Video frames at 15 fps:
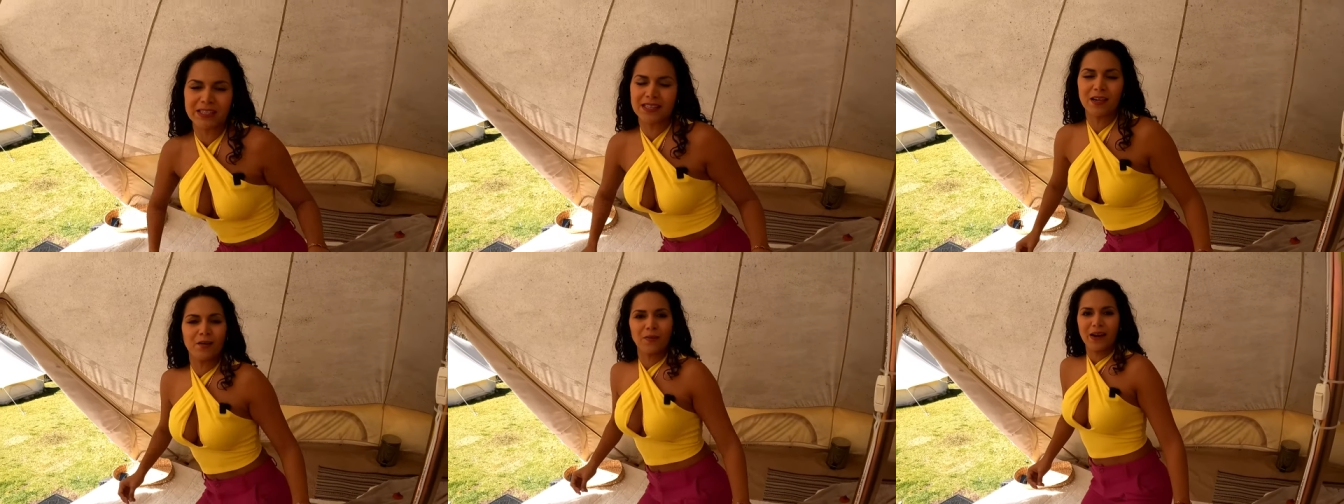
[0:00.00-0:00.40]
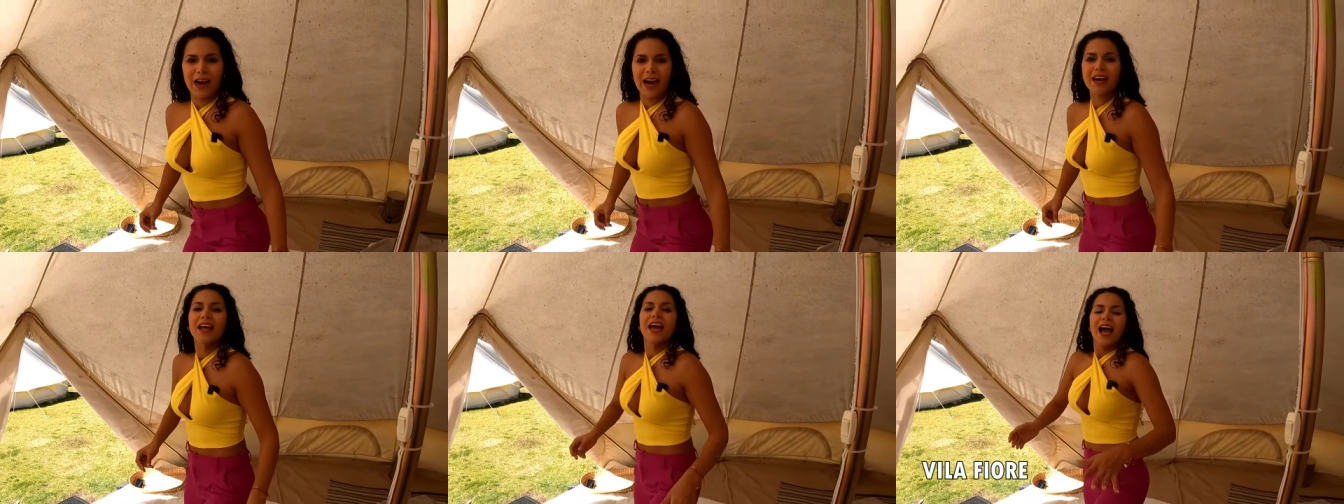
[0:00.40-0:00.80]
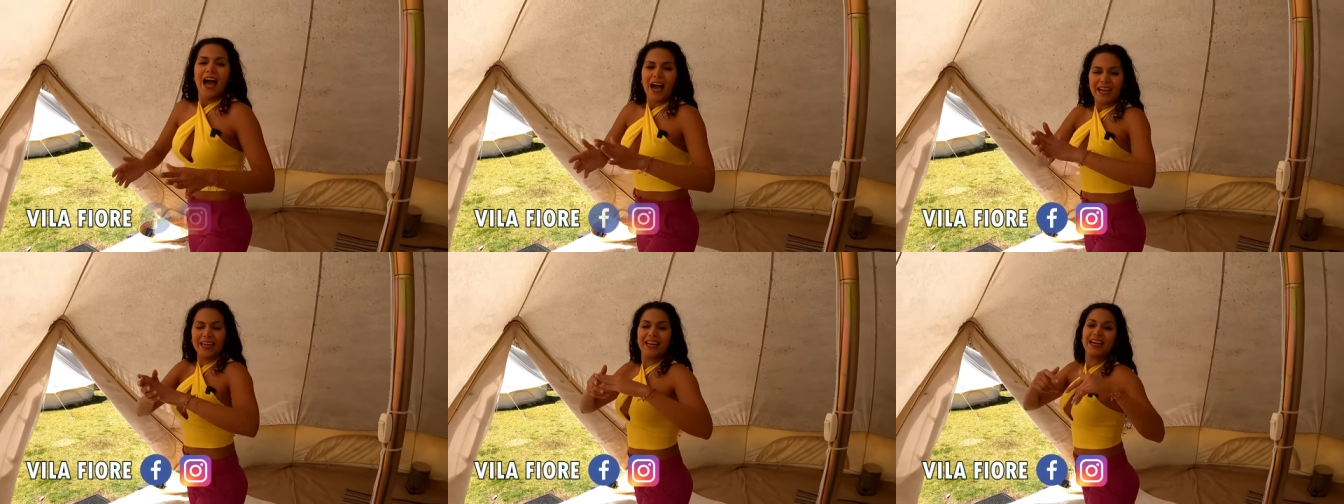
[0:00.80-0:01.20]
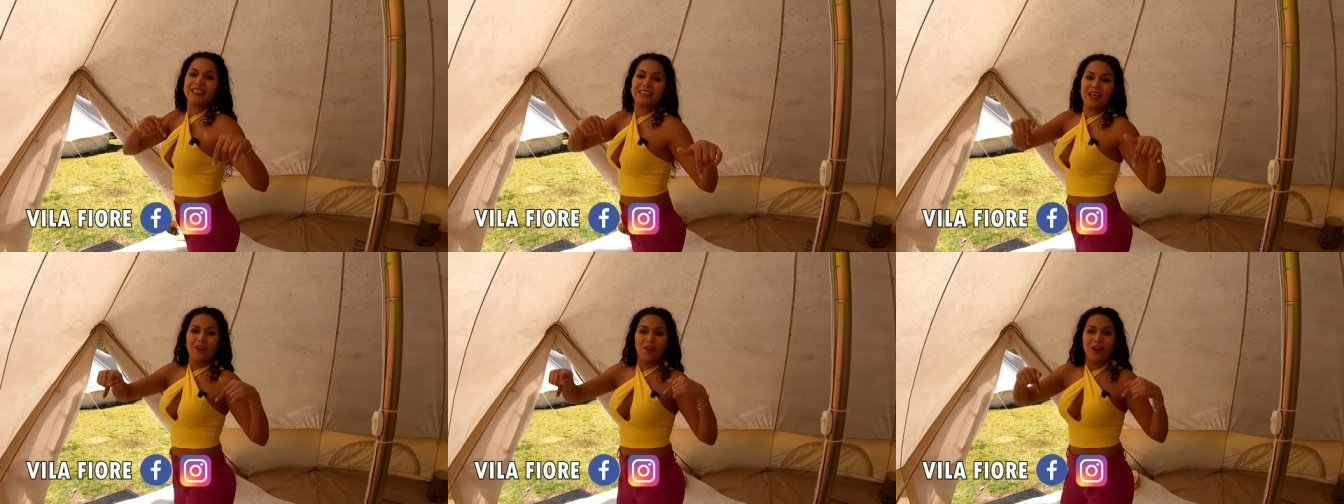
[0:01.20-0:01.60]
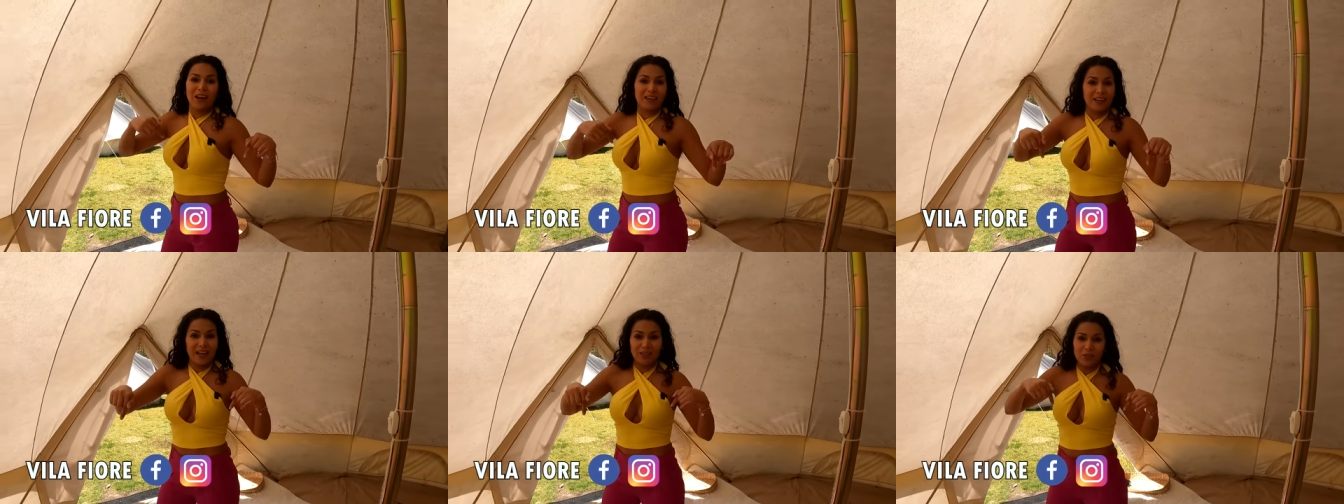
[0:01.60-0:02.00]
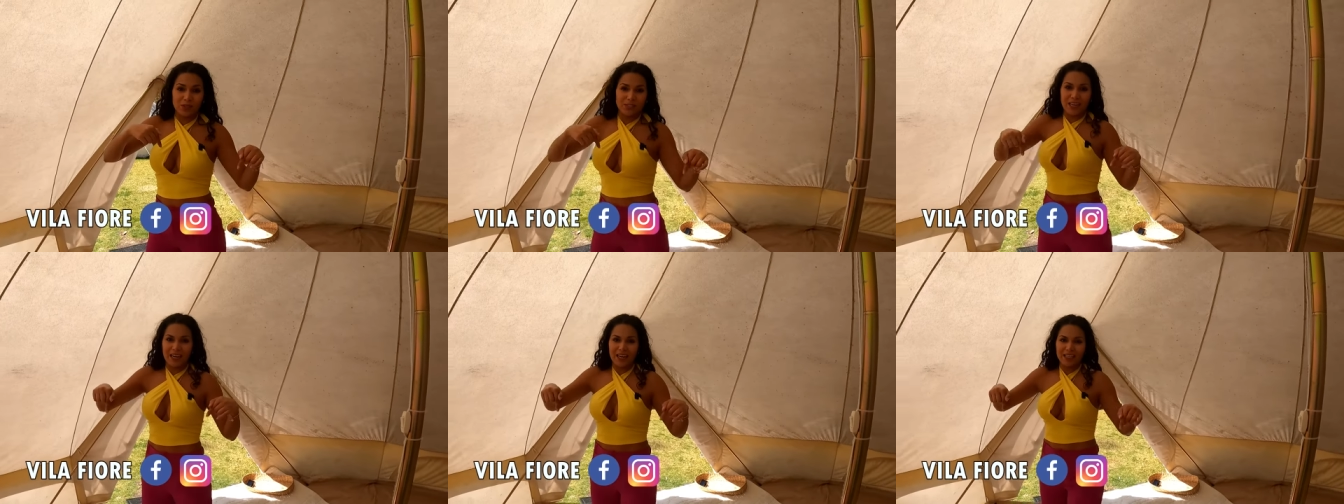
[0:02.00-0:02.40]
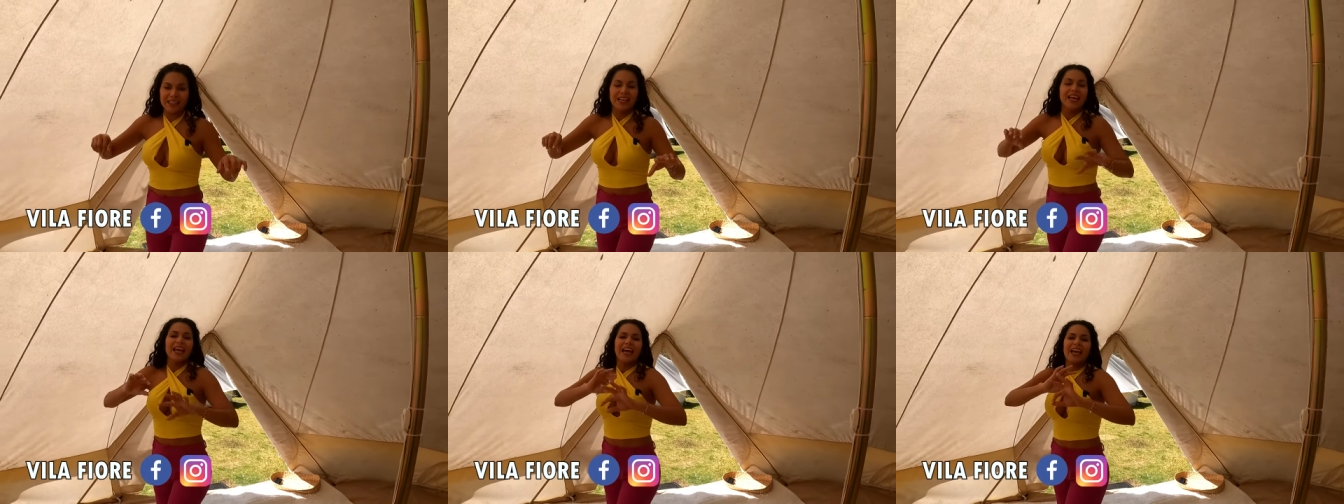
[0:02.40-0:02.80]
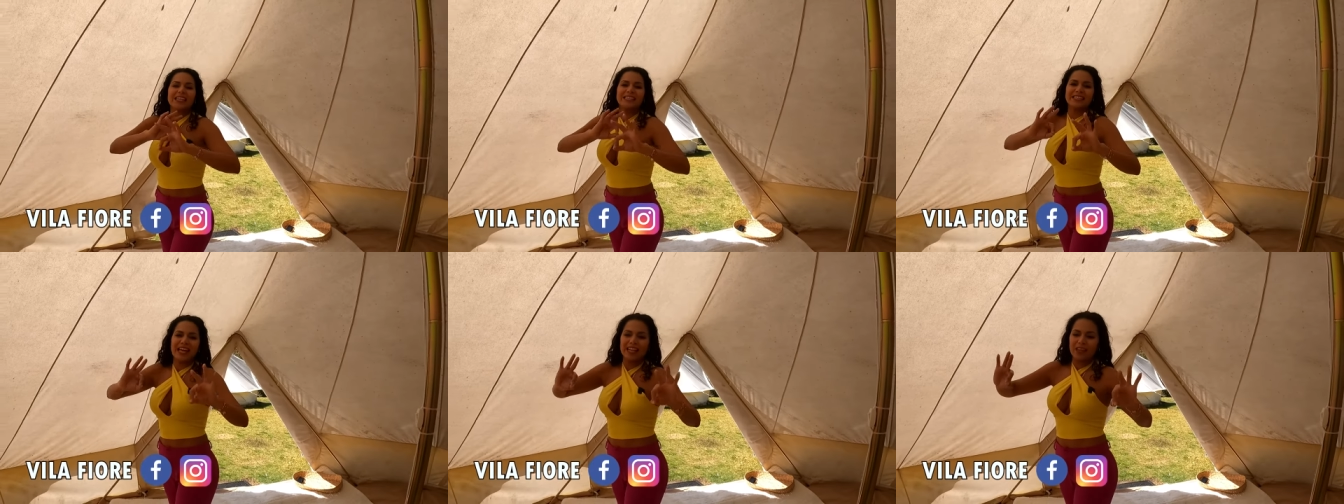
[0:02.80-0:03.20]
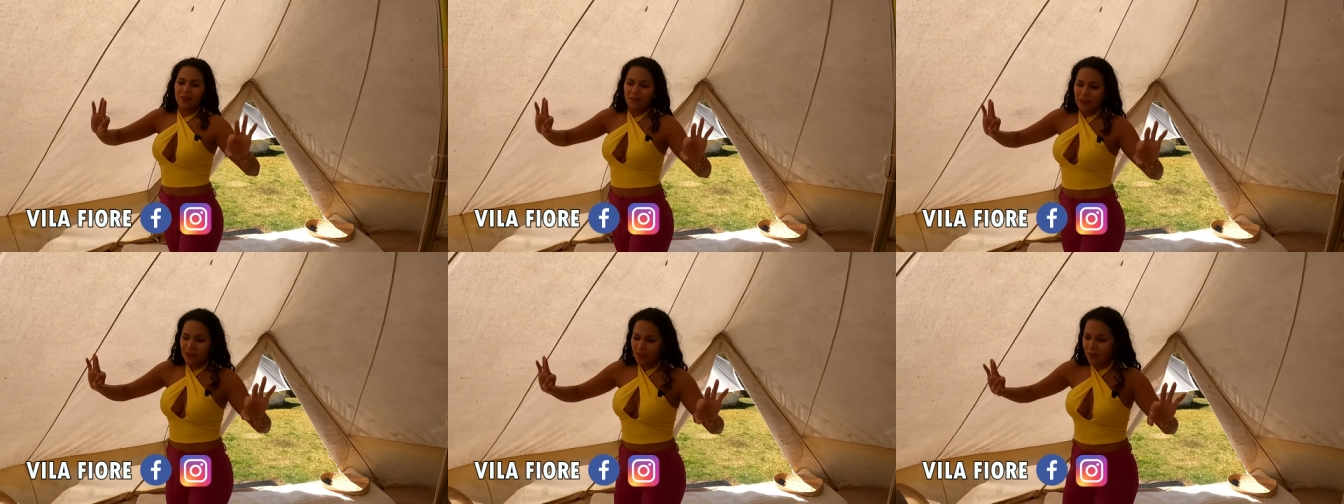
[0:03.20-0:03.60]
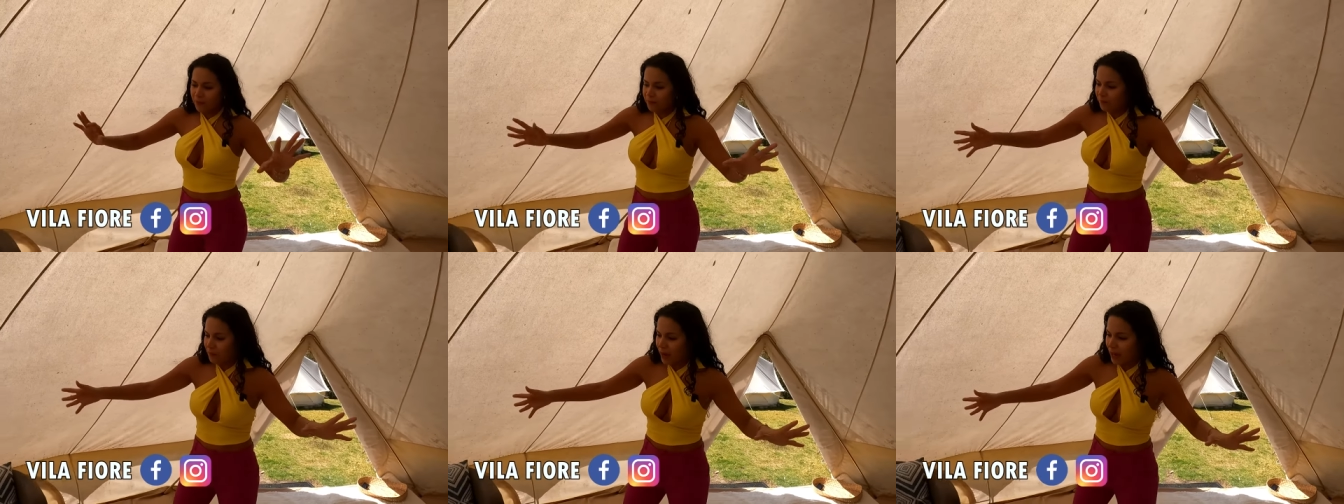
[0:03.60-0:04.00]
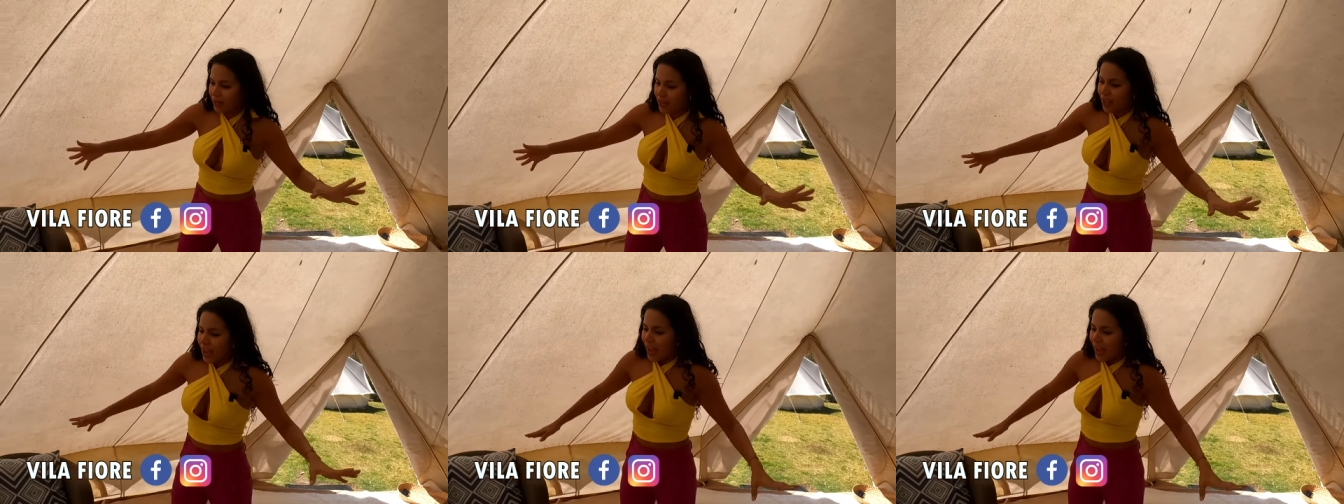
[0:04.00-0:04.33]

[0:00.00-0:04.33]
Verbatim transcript: de este lugar, aquí les dejo las redes sociales. Está divino, vean.